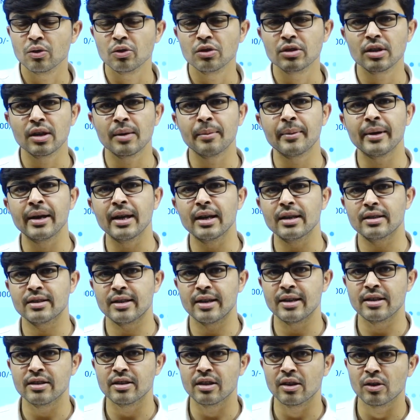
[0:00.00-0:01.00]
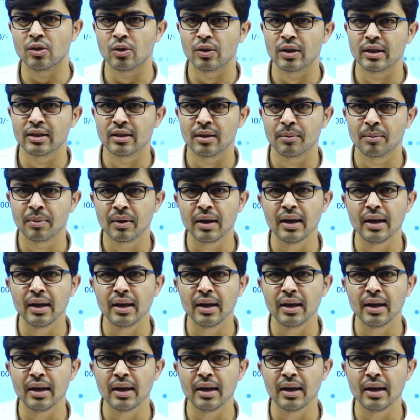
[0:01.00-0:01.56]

दूसरे में चेंज करोगे तब